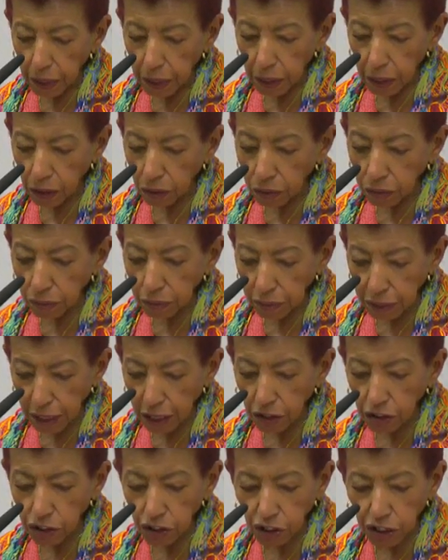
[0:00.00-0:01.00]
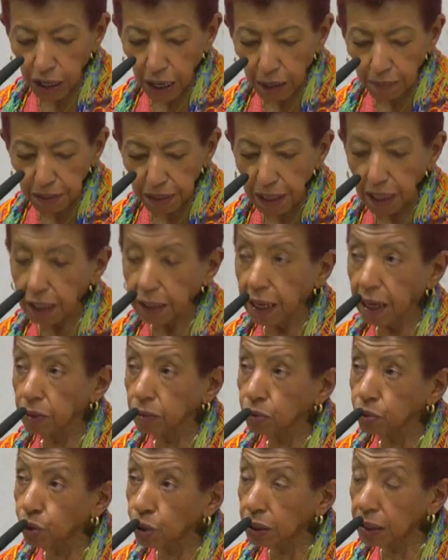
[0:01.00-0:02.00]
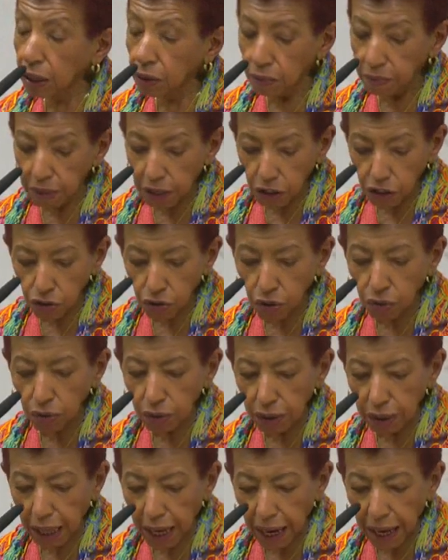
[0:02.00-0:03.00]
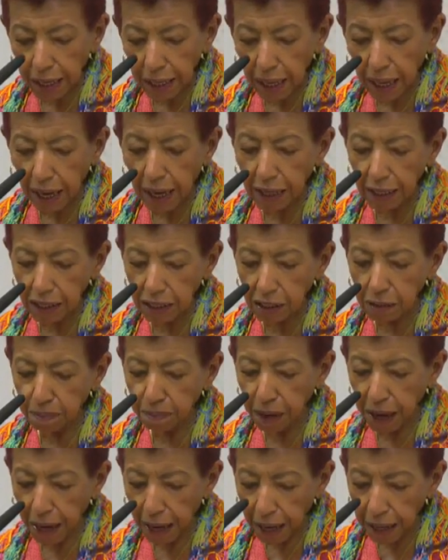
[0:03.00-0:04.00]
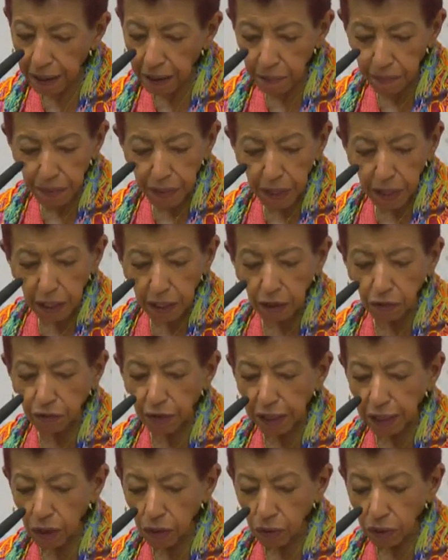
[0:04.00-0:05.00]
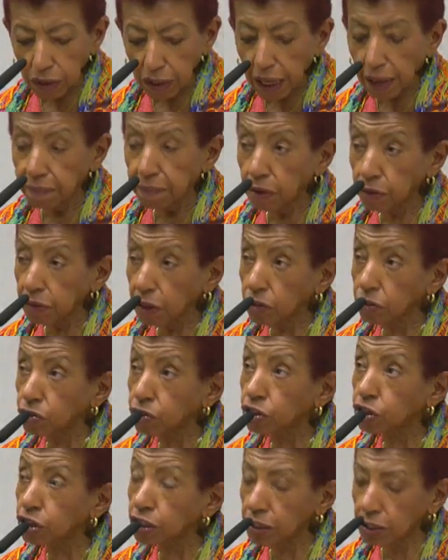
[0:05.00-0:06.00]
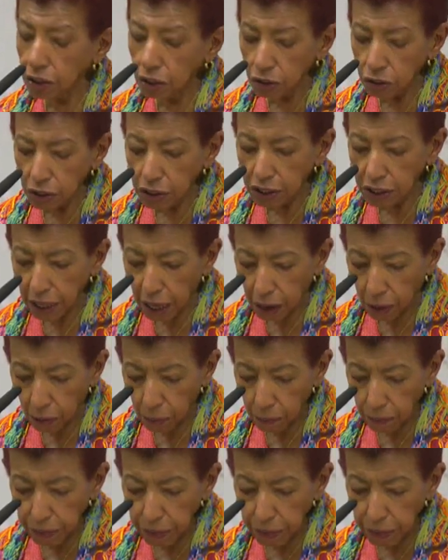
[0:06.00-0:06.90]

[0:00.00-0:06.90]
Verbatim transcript: Eu, desde já, me declaro totalmente contrária à SPL, que vai na contramão da justiça social,